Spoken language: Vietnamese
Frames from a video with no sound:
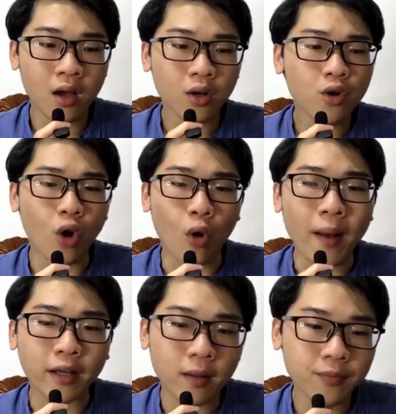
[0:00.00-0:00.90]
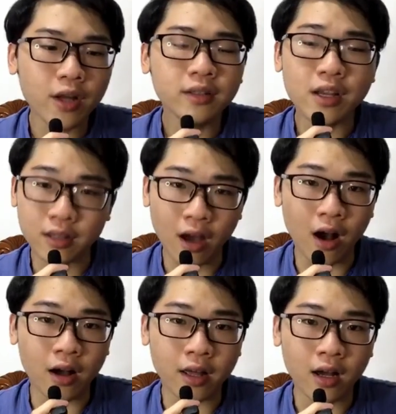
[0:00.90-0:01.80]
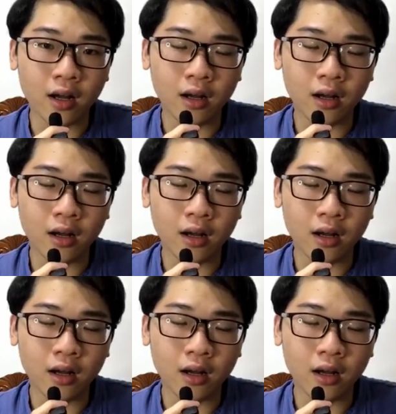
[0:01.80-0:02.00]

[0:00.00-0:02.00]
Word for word: cứ rủ bạn cúp tiết đi chơi á